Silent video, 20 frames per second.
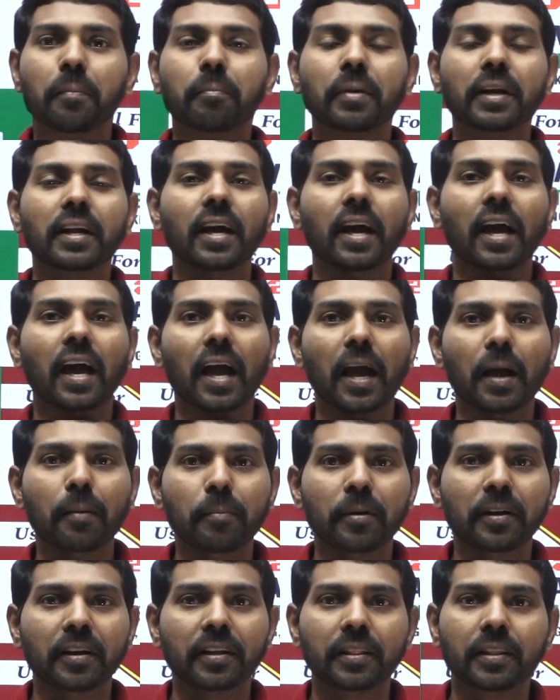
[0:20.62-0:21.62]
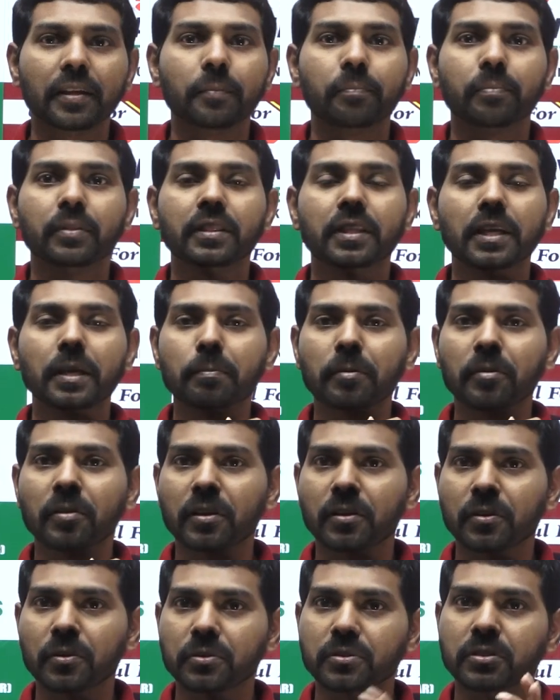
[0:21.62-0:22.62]
మన యాప్ అనేది
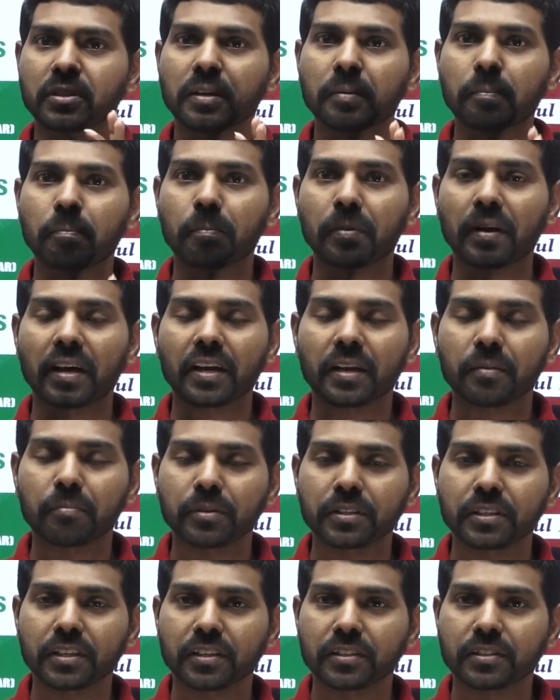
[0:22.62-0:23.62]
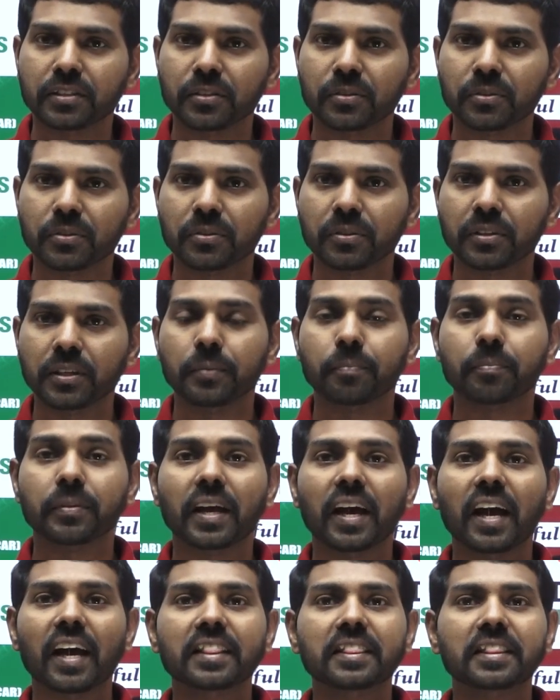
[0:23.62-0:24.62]
దీపావళి రోజున ప్రారంభించడం జరుగుతుంది
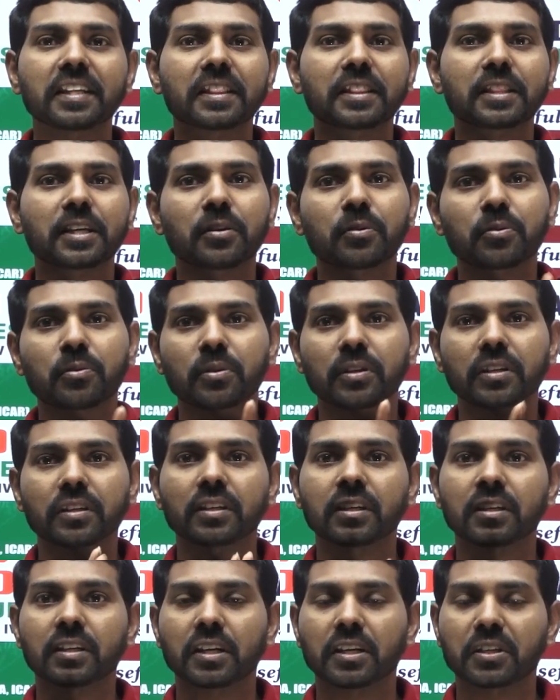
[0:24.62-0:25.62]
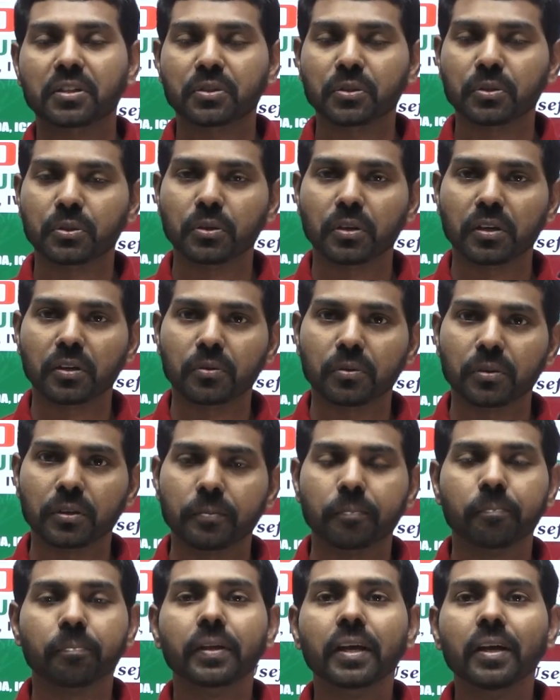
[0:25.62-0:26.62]
అతి తక్కువ ఖర్చుతో
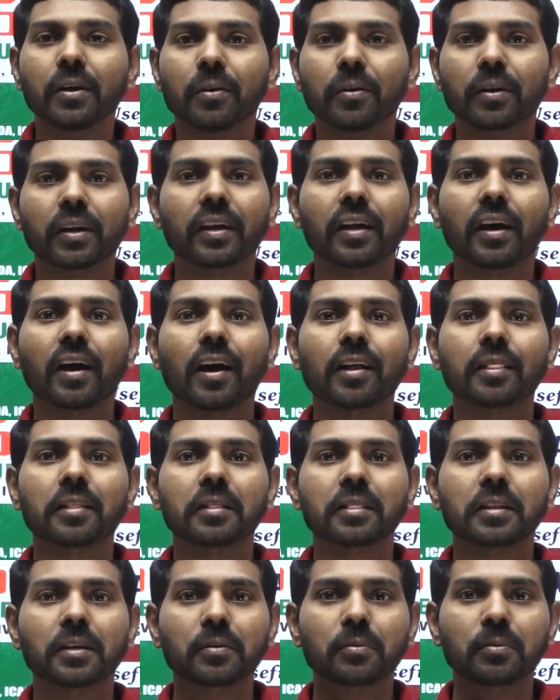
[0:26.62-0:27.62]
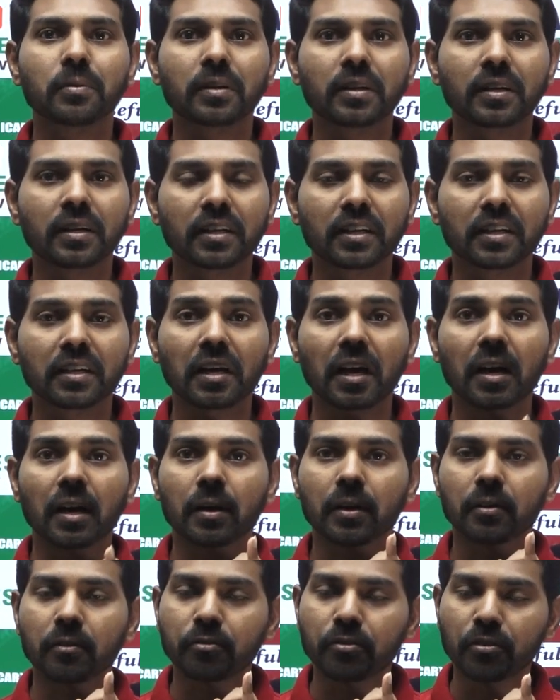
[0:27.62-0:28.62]
అనుకున్నాం ఓకేనా అతి తక్కువ అంటే
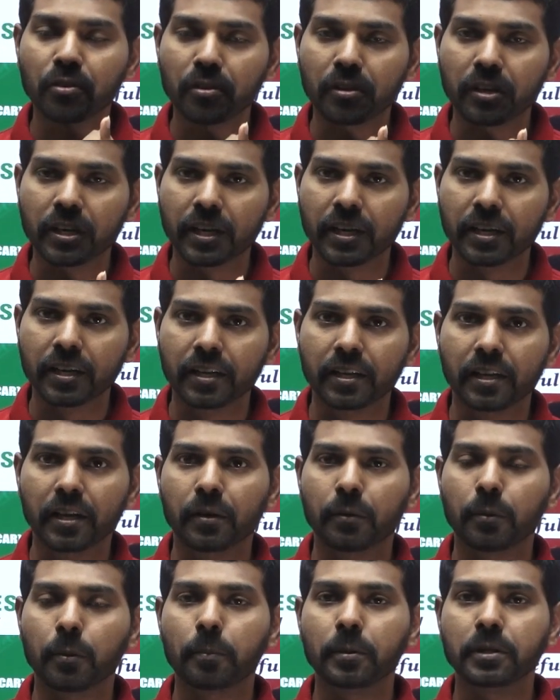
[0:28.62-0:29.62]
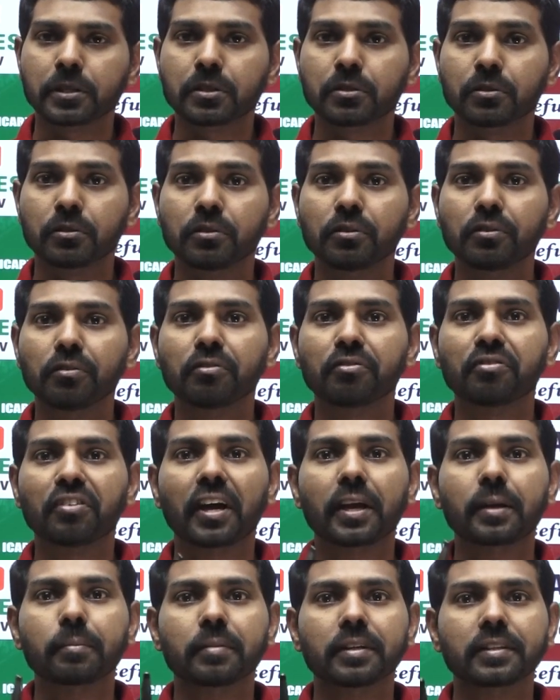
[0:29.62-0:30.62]
ఫోర్ నైంటీ నైన్ రూపీస్కు
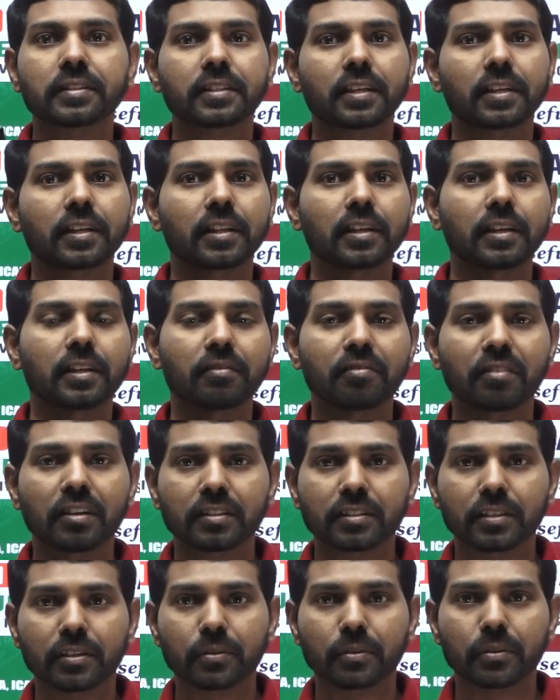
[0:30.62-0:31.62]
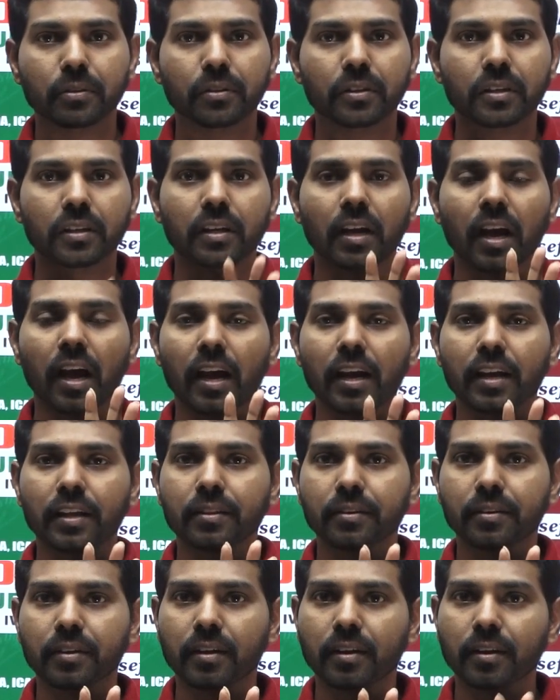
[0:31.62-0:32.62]
ఫైవ్ మంత్స్ అనేది ఇవ్వడం జరుగుతుంది
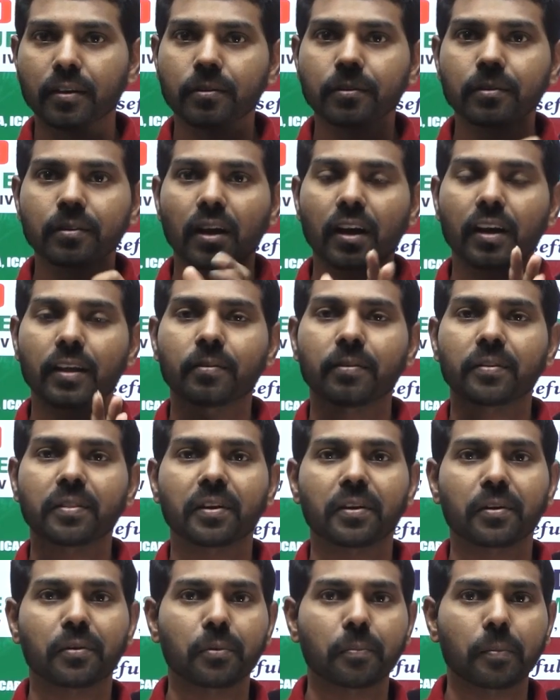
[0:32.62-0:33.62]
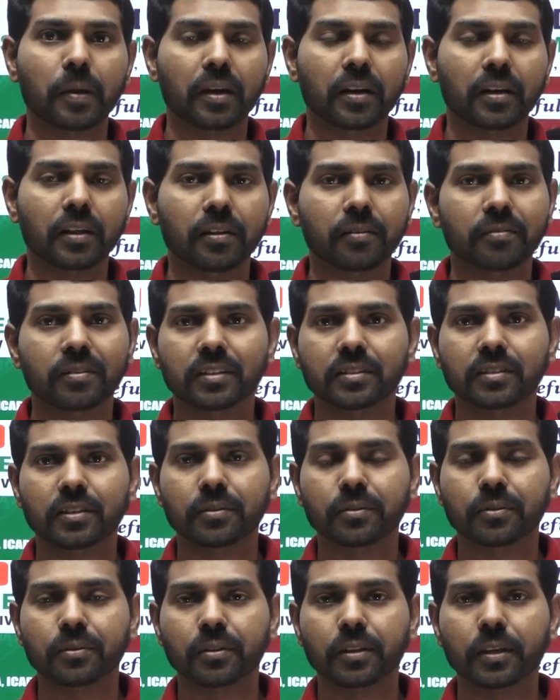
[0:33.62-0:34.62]
ఐదు నెలలకు ఐదు వందల రూపాయలు అనేది ఇవ్వడం
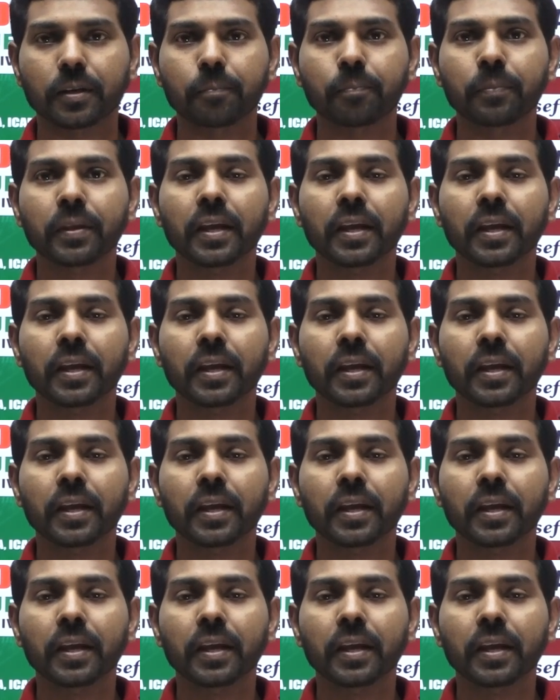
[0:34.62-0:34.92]
జరుగుతుంది